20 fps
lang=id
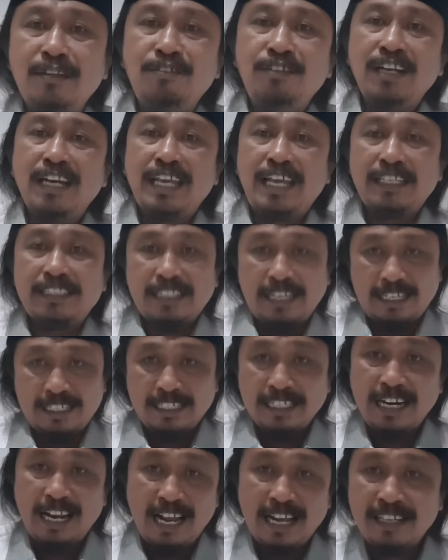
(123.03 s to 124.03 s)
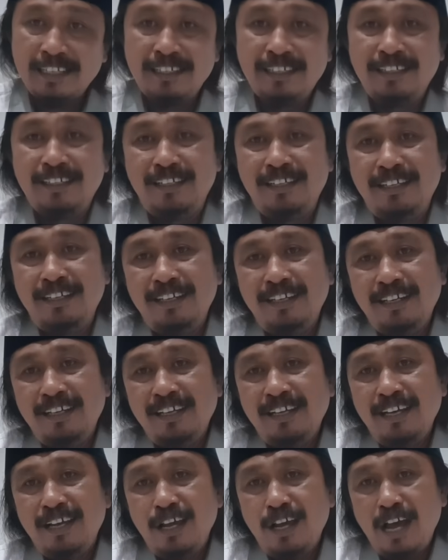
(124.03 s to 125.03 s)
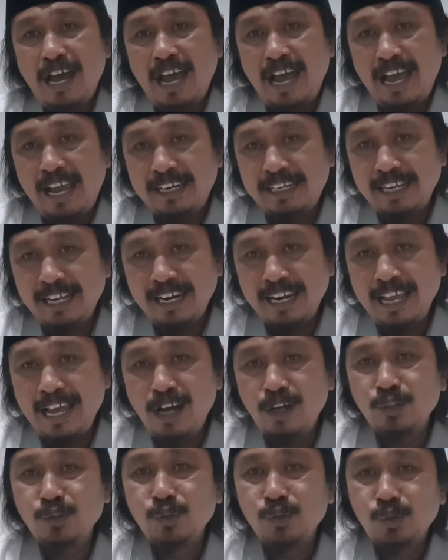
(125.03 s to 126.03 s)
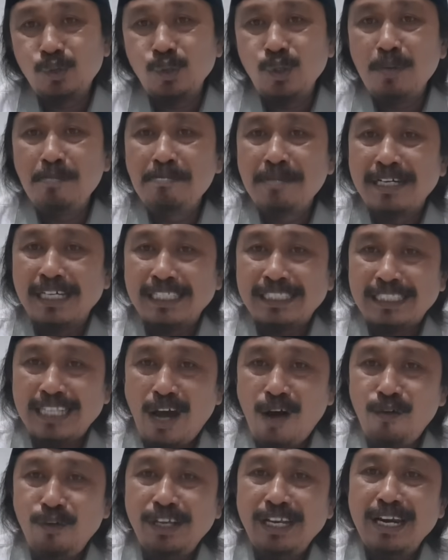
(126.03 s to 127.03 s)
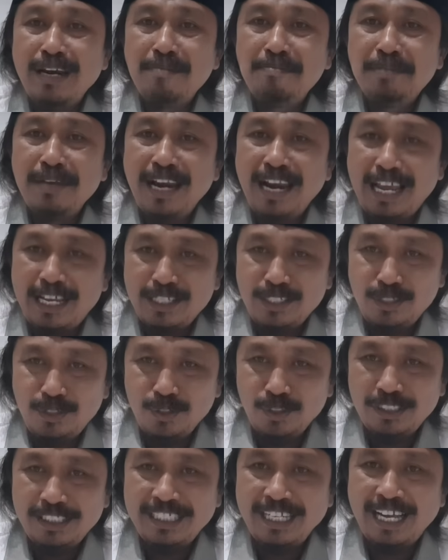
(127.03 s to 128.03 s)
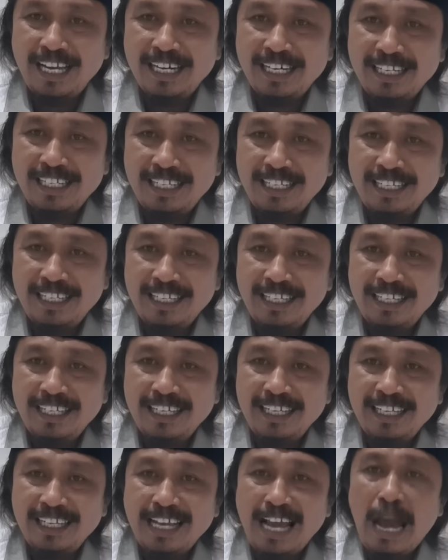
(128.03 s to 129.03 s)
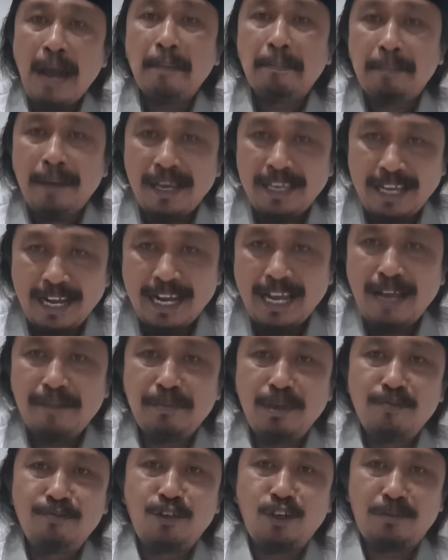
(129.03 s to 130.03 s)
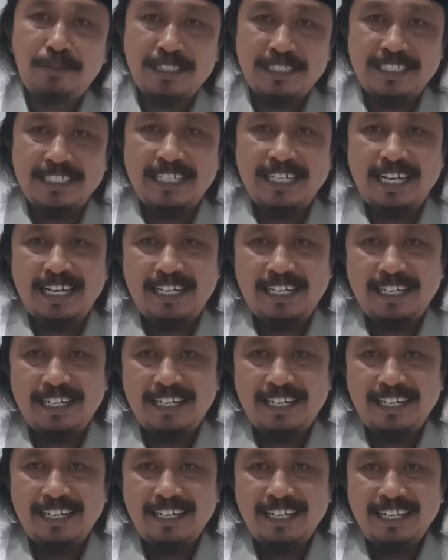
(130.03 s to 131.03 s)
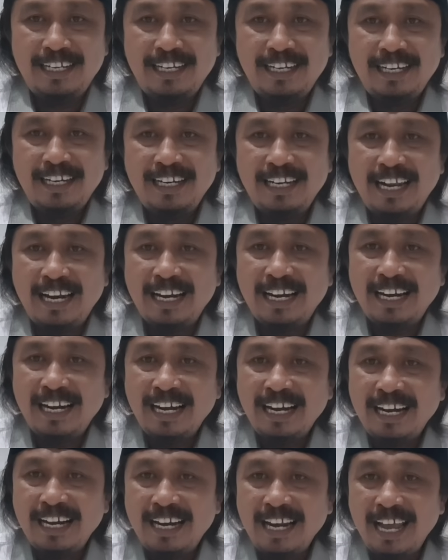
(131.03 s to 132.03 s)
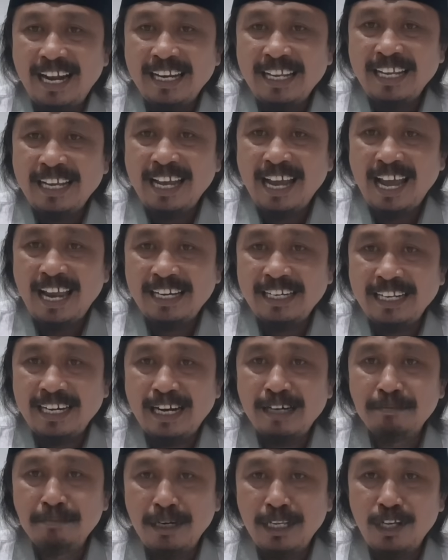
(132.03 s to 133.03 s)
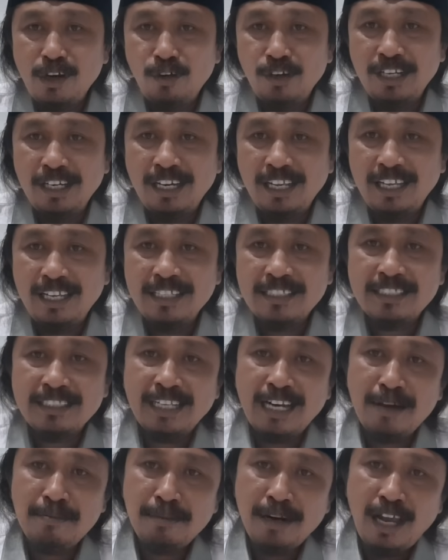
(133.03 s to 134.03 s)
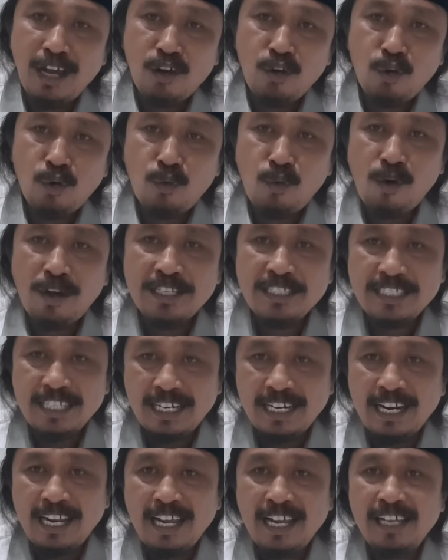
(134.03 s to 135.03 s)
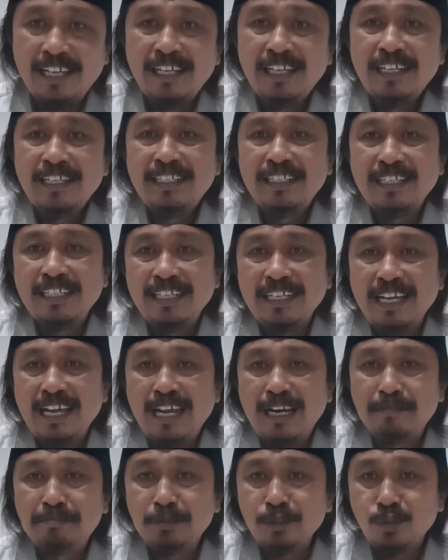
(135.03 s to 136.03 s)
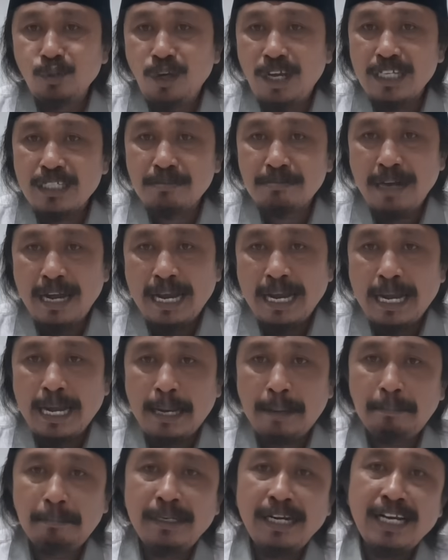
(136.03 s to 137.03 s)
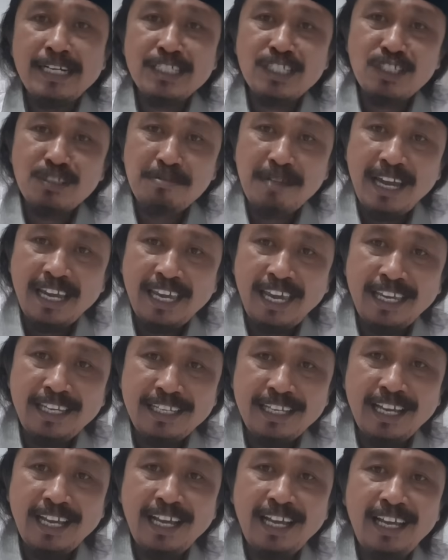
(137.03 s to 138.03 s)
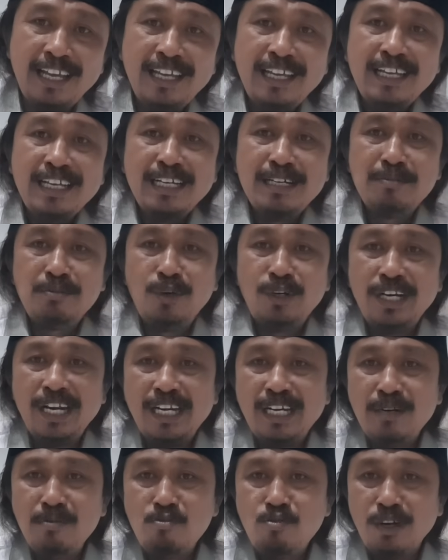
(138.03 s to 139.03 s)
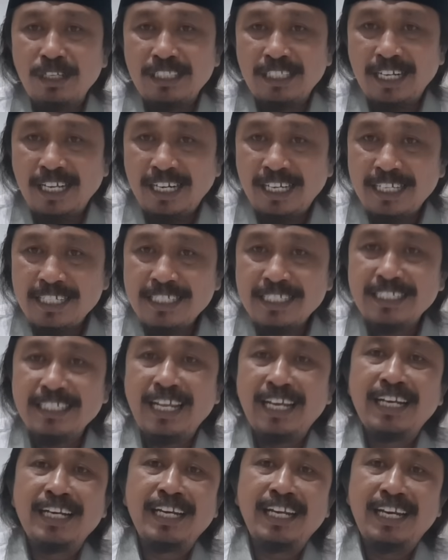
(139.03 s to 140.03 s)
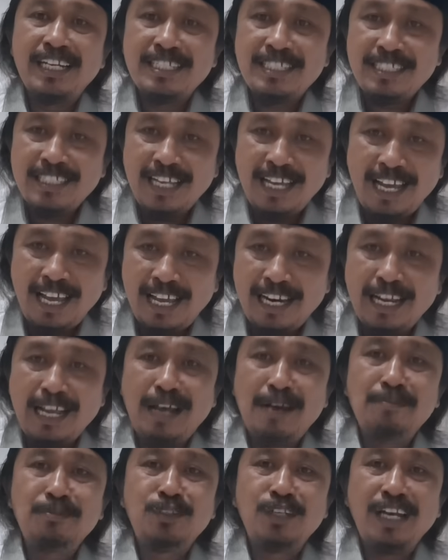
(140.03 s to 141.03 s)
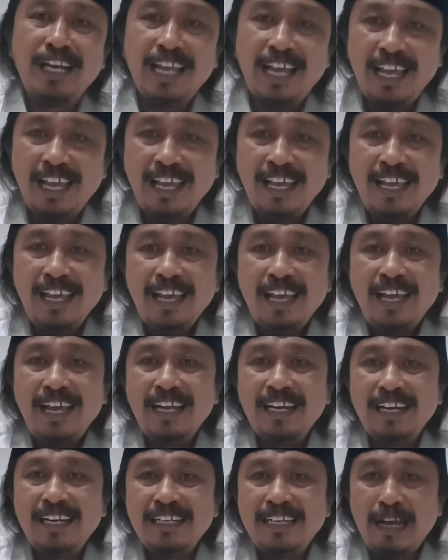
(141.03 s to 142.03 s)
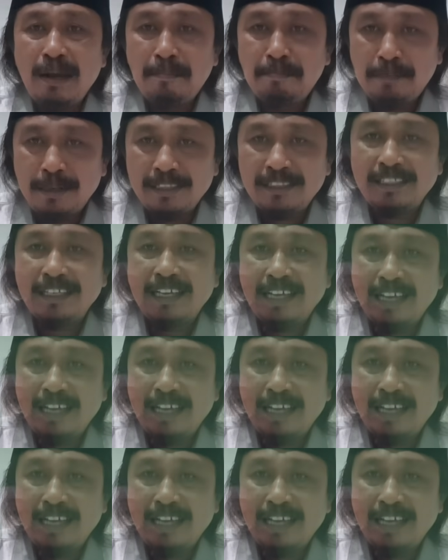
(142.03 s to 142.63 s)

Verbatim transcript: di wilayah Tangerang, adalah untuk mengetahui lebih lanjut dari apa yang kami informasikan. Dan dari kehadiran beliau ini setelah melakukan wawancara dengan petugas makam dan sebagainya Kemudian dibuat rilis dan rilisnya Alhamdulillah eh, dapat